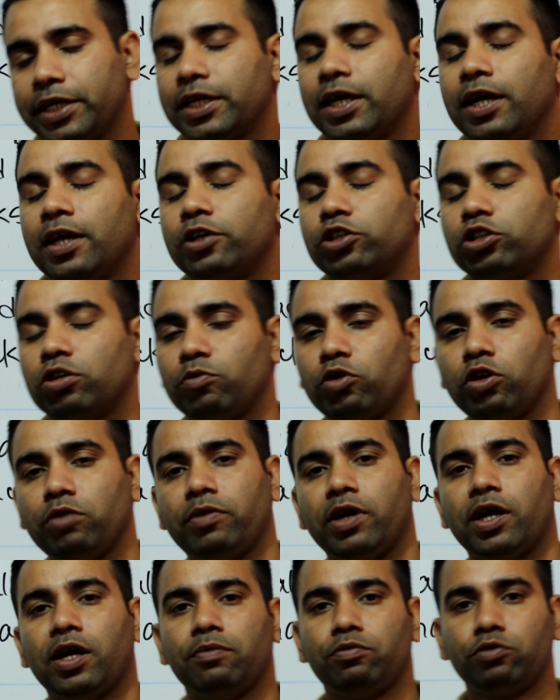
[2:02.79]
ক্রিকেট খেলার
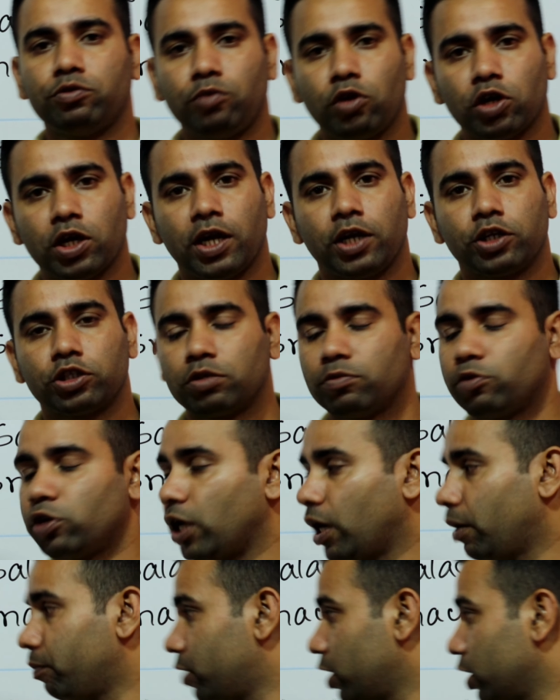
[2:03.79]
সময় বা ফুটবল খেলার
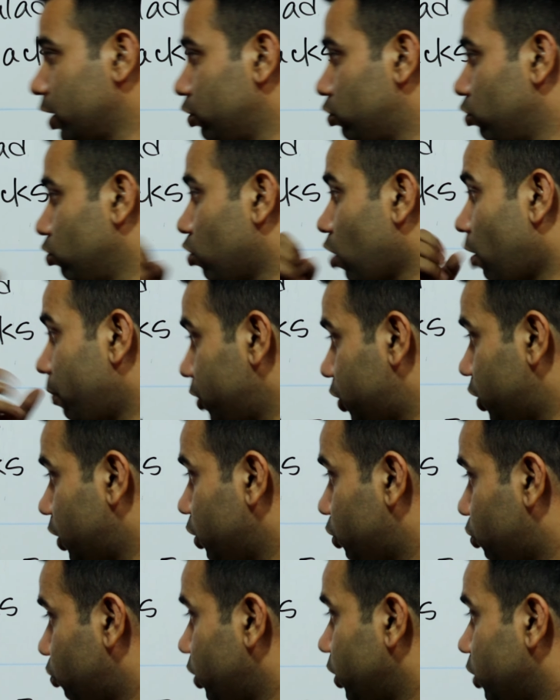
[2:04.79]
সময় আমরা কিন্তু
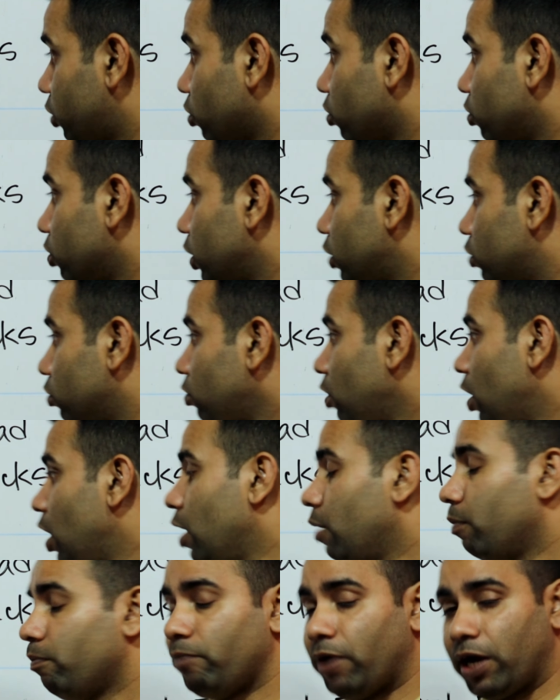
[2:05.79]
কমেন্টারি শুনি তখন কিন্তু
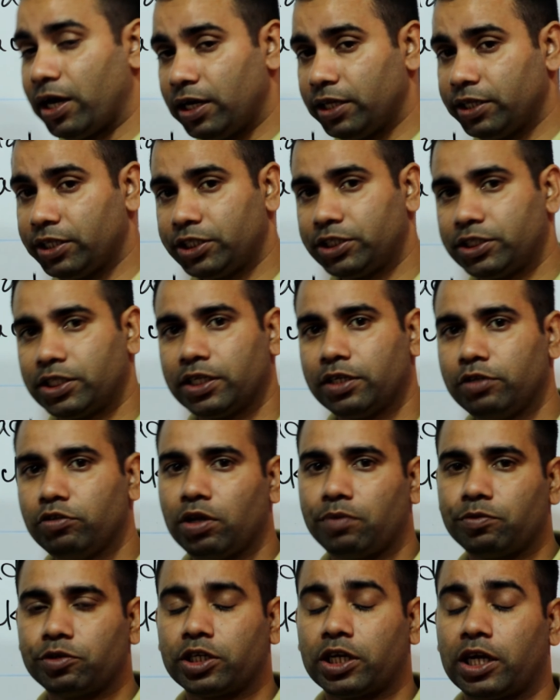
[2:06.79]
বাংলাদেশটা
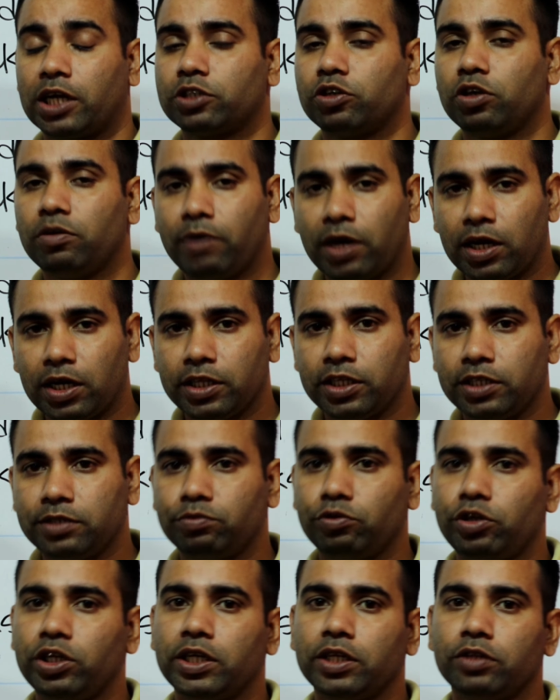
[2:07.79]
কিন্তু আমরা আসলে
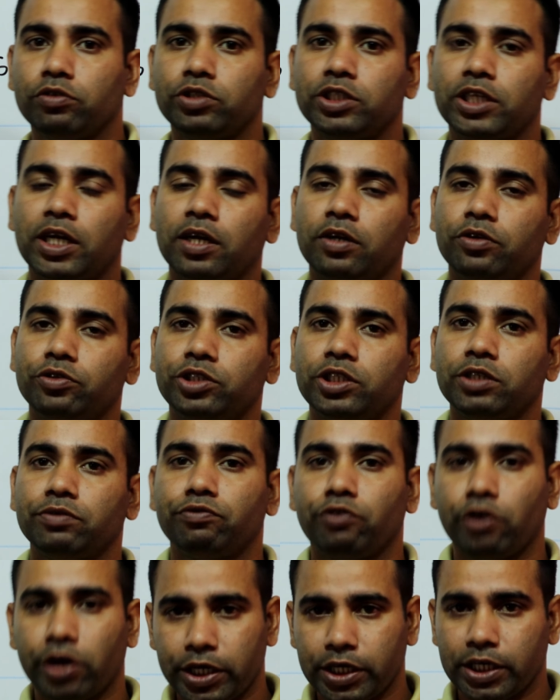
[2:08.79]
বাংলাদেশ বলি কিন্তু যারা
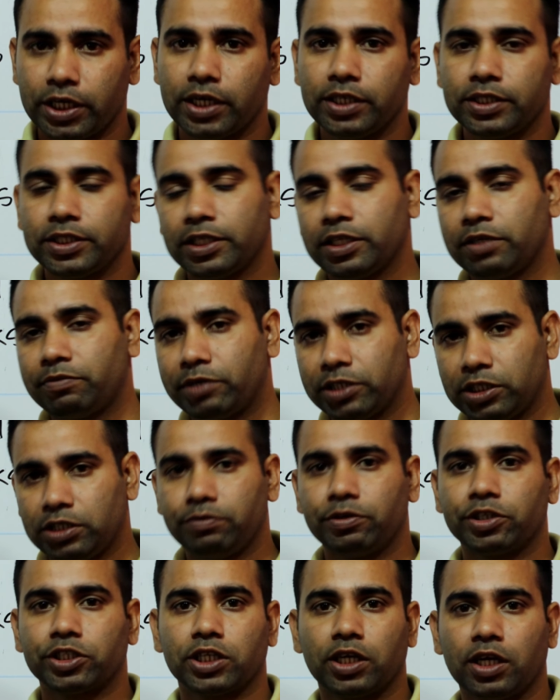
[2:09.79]
হচ্ছে ফরেনার যাদের
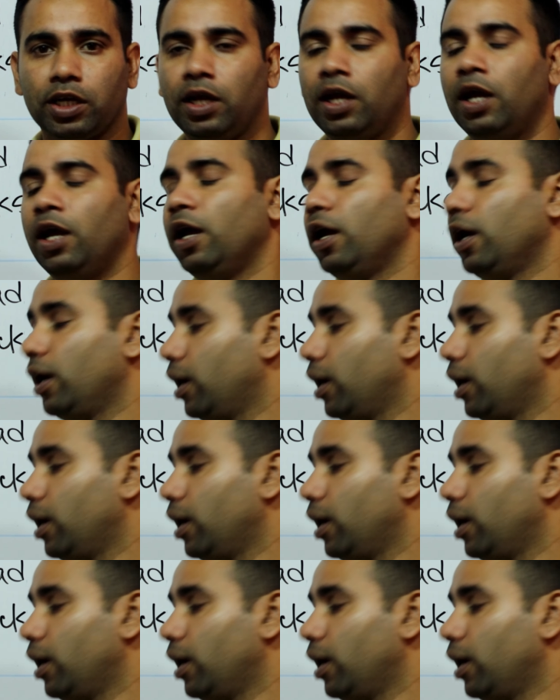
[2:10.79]
মাতৃভাষা